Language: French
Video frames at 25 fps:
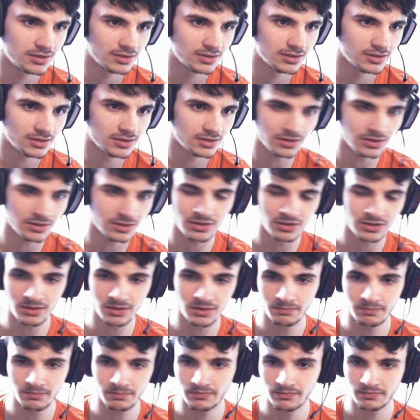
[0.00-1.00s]
euh,
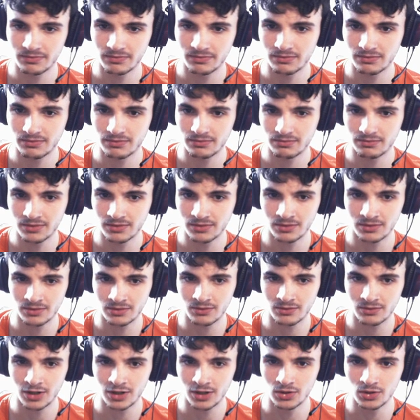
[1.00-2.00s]
On
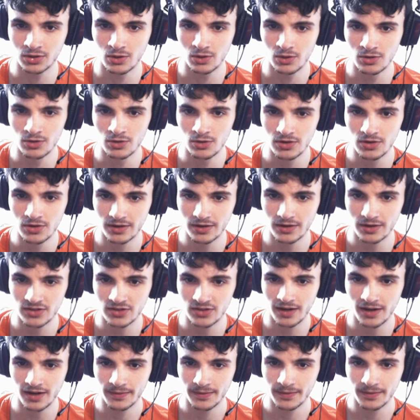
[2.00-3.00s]
va le donner au monsieur, hein.
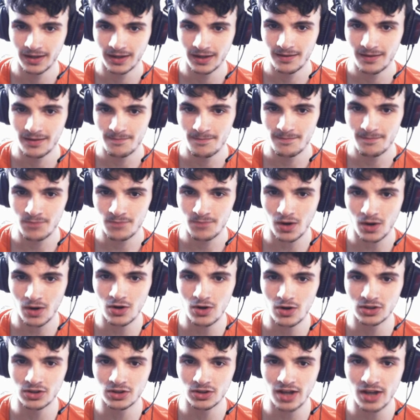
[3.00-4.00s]
tiens. Prends le
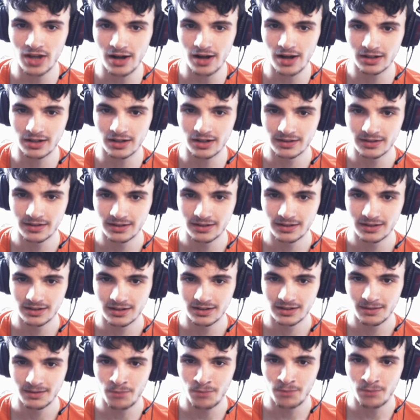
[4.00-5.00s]
hot dog
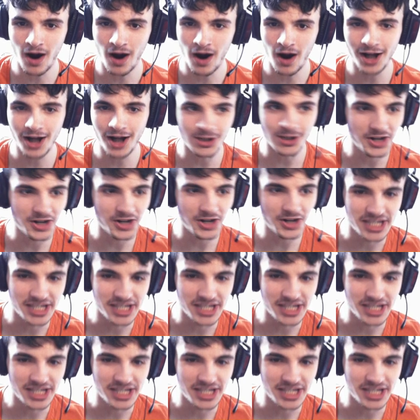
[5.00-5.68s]
Prends ton hot dog